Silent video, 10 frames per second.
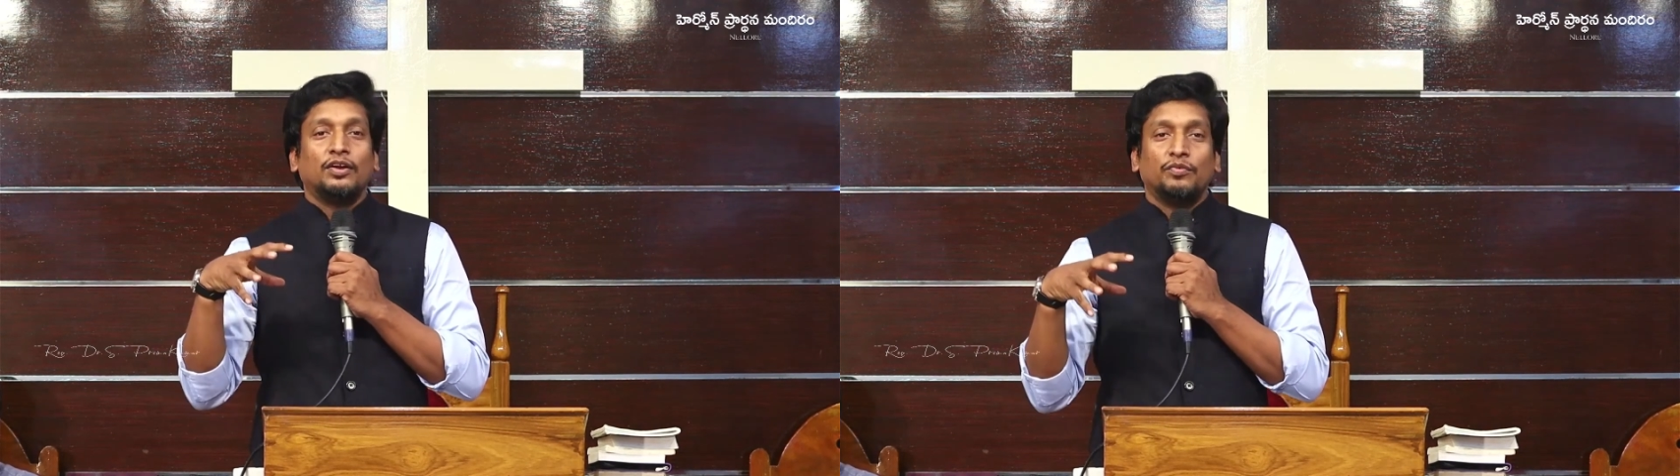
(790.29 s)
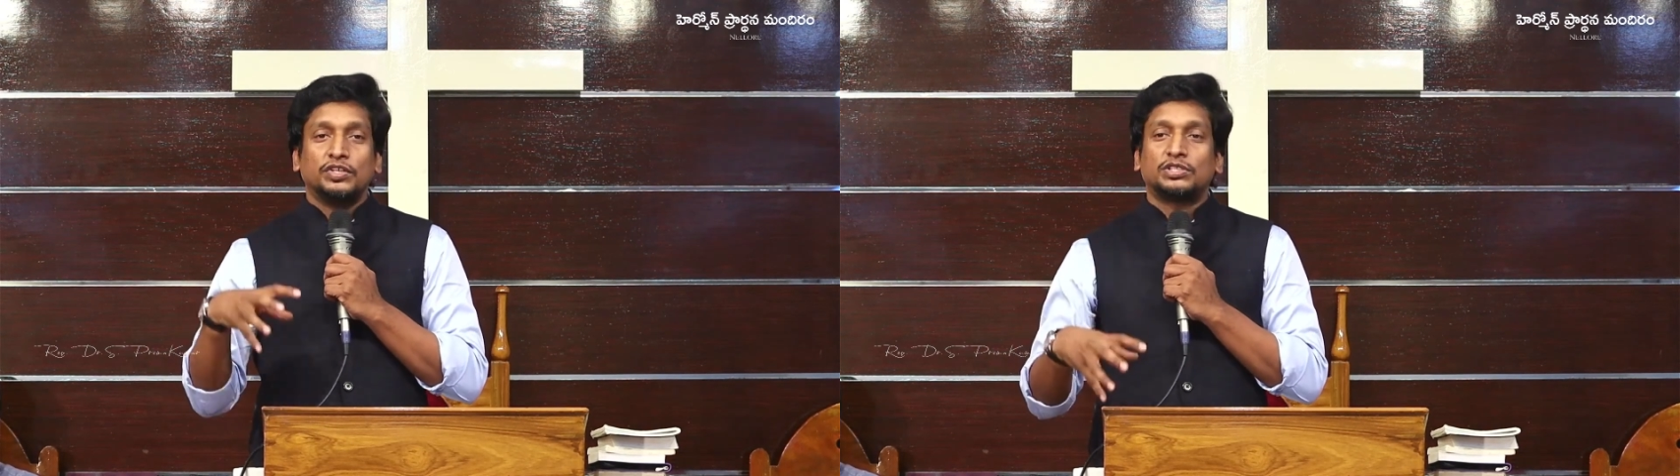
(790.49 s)

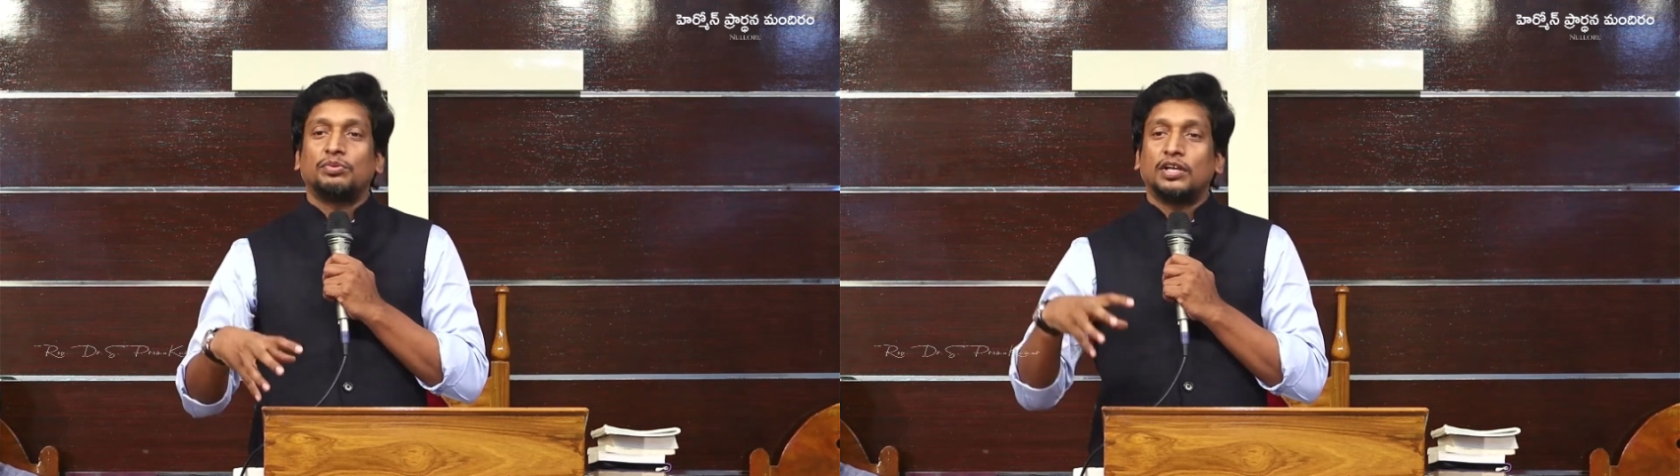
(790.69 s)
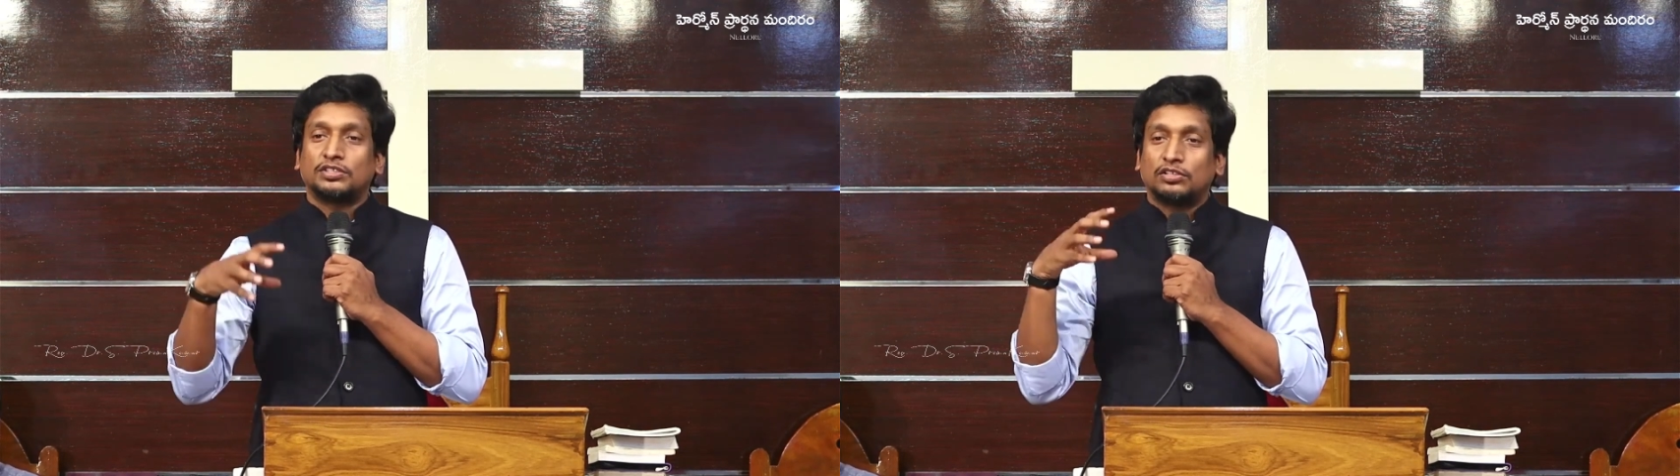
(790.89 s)

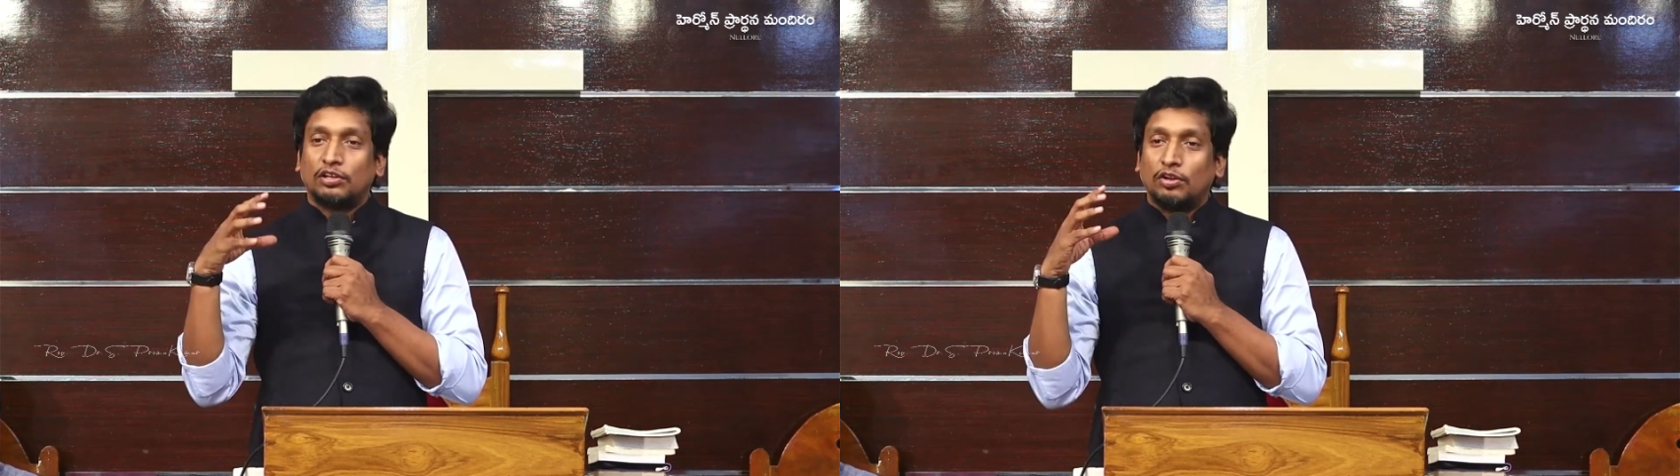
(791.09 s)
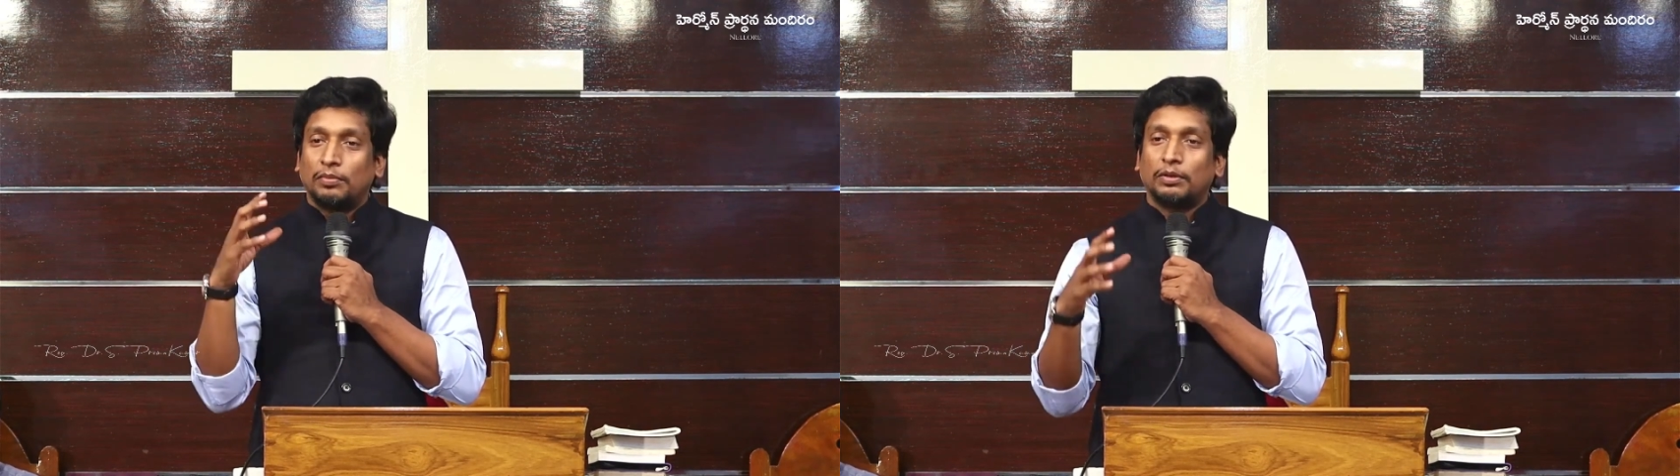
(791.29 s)

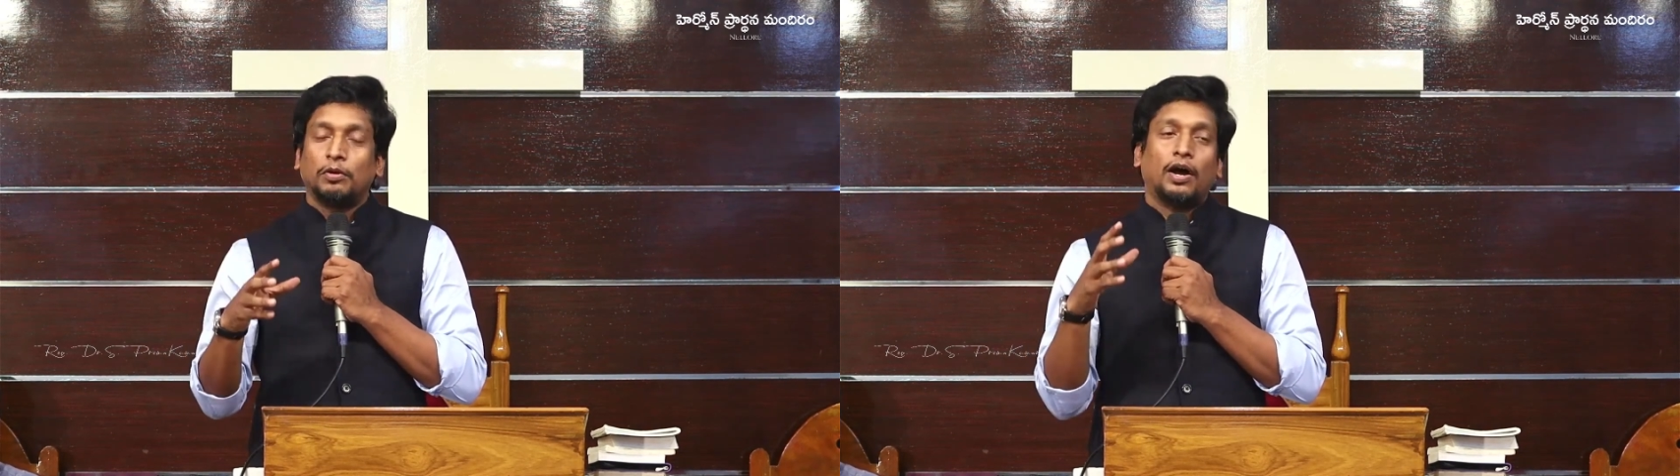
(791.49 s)
విశ్వాసంలో మనము